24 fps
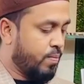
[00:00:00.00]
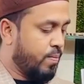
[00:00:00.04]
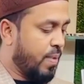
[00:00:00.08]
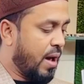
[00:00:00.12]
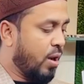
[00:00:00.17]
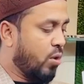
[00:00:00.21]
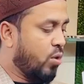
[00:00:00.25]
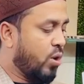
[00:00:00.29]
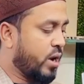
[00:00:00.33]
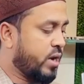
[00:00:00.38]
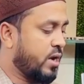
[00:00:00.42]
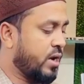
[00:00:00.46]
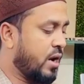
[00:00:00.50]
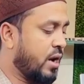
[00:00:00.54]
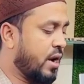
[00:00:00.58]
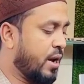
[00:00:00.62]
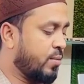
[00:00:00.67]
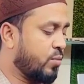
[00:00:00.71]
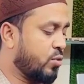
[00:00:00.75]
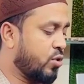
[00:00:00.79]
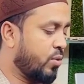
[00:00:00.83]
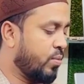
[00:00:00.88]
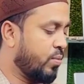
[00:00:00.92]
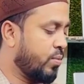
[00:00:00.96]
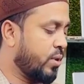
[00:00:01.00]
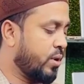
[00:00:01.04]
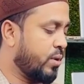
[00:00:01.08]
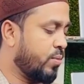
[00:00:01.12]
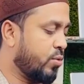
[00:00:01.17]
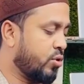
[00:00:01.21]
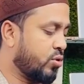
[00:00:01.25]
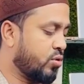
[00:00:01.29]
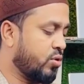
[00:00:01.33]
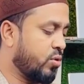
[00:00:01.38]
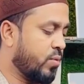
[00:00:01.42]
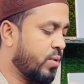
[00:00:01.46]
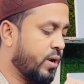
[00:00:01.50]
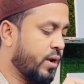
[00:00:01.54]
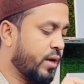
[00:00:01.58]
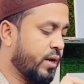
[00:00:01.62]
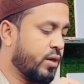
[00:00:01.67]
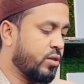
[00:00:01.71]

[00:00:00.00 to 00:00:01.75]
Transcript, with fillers: ভালো একটা ল্যাপটপ বর্তমানে